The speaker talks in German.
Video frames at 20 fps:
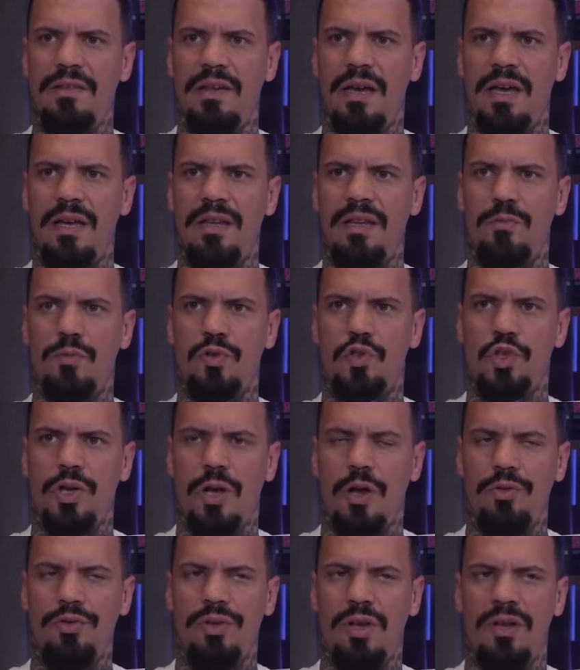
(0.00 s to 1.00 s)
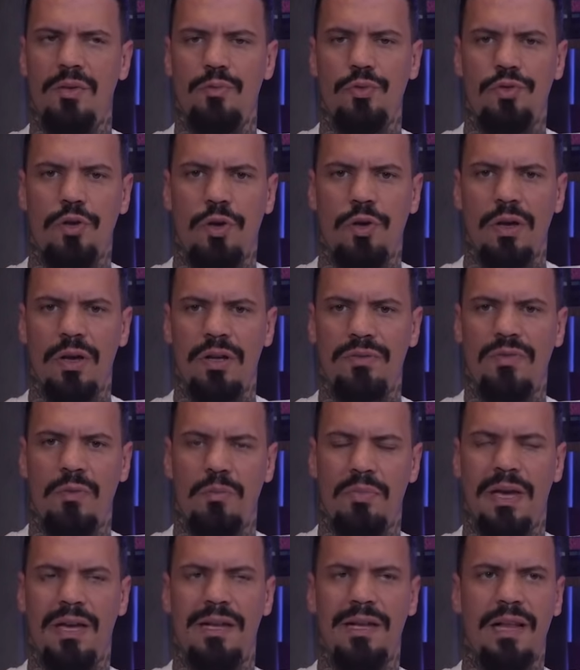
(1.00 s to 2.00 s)
sein, der muss schlau sein, der muss auch irgendwie
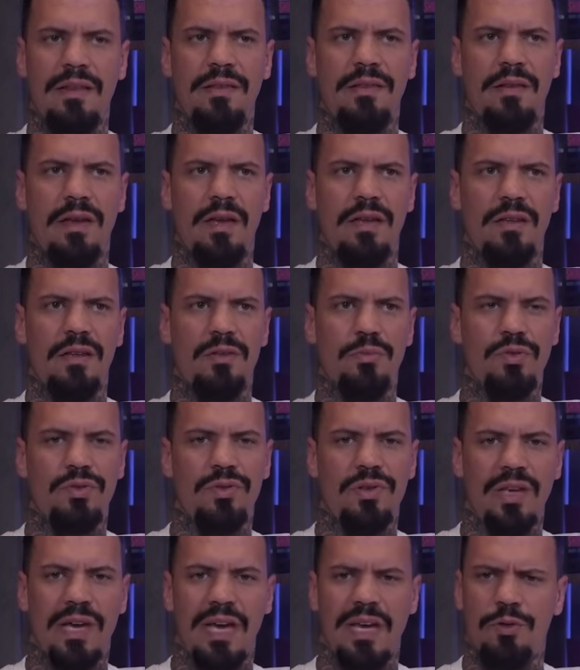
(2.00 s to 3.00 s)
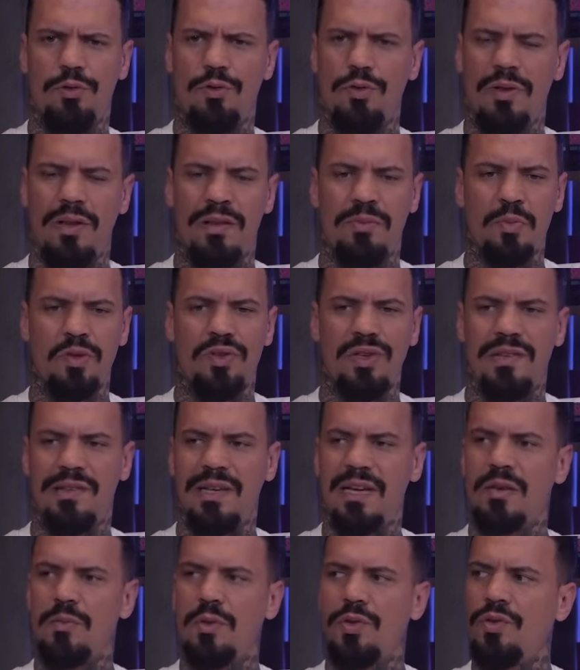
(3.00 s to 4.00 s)
prägnant sein, das muss direkt so, das muss, ich
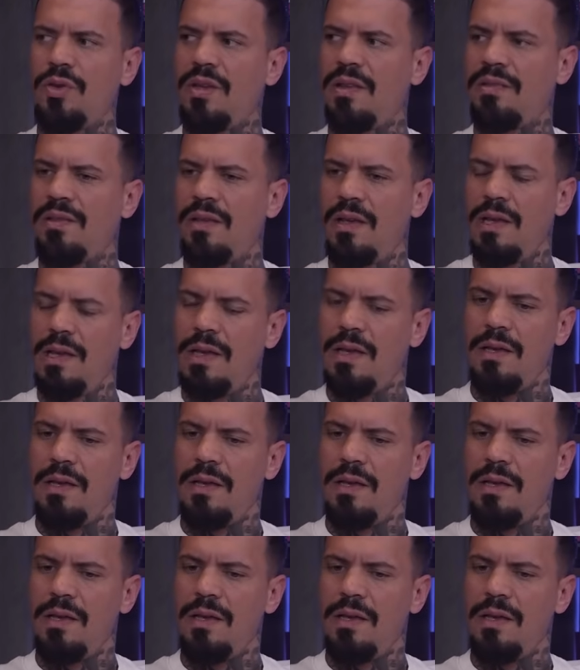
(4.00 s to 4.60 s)
sage immer so, dass äh,